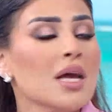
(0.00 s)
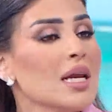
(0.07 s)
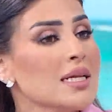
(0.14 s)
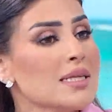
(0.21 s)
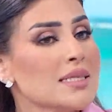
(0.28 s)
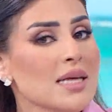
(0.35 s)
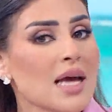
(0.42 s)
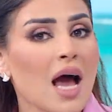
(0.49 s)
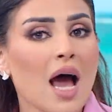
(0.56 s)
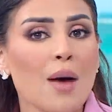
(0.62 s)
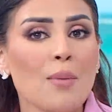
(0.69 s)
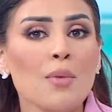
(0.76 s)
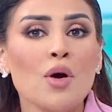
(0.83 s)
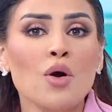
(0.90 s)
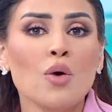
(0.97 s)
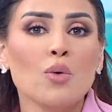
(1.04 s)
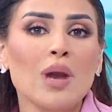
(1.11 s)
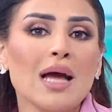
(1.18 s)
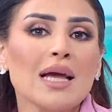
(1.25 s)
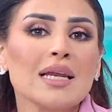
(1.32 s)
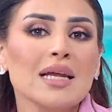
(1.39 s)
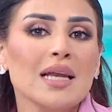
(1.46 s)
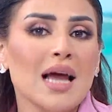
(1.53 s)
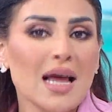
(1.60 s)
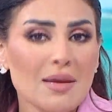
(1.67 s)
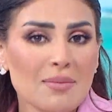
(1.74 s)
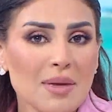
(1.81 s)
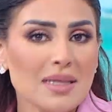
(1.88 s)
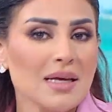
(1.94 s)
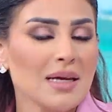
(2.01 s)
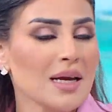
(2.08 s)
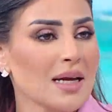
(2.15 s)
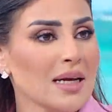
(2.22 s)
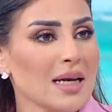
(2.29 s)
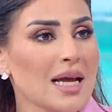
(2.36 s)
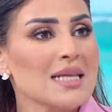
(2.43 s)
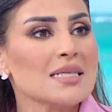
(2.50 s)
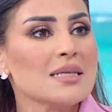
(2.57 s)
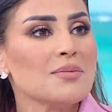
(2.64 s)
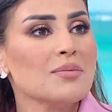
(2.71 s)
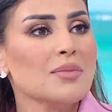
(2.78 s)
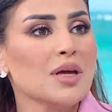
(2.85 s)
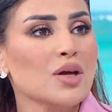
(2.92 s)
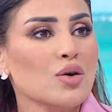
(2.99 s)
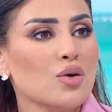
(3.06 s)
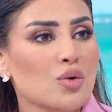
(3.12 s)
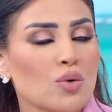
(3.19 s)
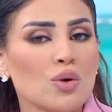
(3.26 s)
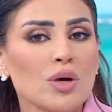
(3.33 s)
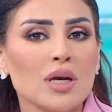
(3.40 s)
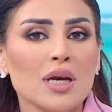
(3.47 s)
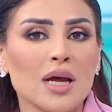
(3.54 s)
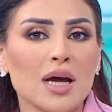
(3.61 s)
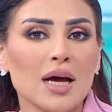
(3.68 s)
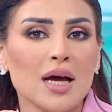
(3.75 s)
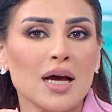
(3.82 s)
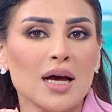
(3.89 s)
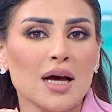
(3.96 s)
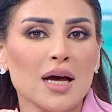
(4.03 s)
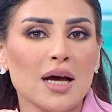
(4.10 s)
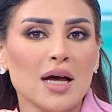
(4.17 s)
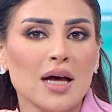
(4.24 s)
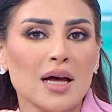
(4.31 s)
الاتهام، ولكن الى اي مدى يعني لازم يكون آه،